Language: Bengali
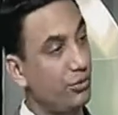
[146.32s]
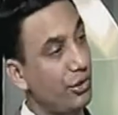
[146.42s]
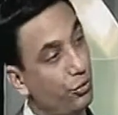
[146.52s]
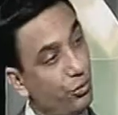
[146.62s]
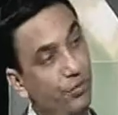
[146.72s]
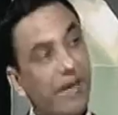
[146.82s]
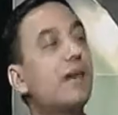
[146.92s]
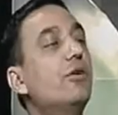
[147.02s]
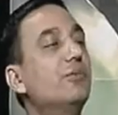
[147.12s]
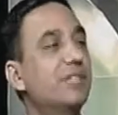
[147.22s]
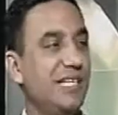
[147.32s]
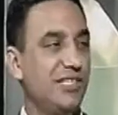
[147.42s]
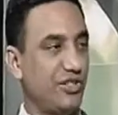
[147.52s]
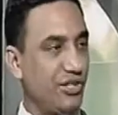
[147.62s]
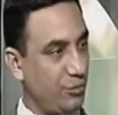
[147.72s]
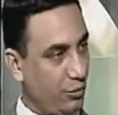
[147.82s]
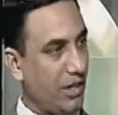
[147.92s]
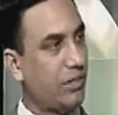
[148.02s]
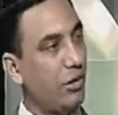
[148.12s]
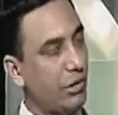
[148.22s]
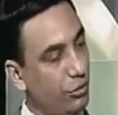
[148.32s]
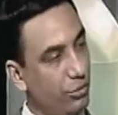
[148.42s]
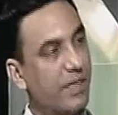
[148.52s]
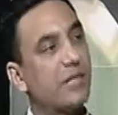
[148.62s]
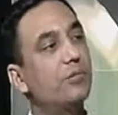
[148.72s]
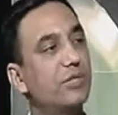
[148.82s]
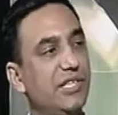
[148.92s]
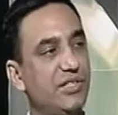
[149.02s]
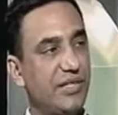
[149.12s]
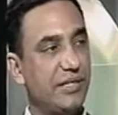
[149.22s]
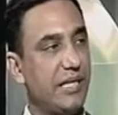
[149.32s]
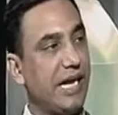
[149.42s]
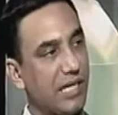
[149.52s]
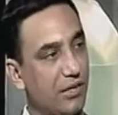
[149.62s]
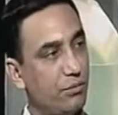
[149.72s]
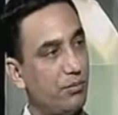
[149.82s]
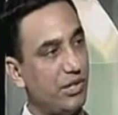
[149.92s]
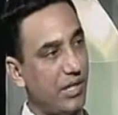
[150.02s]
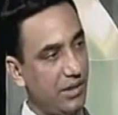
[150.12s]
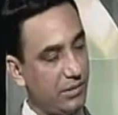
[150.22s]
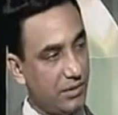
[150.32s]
উনি দুইবার ক্ষমতা এসছেন ওনার দল দুইবার ক্ষমতা এসছেন একানব্বই সালে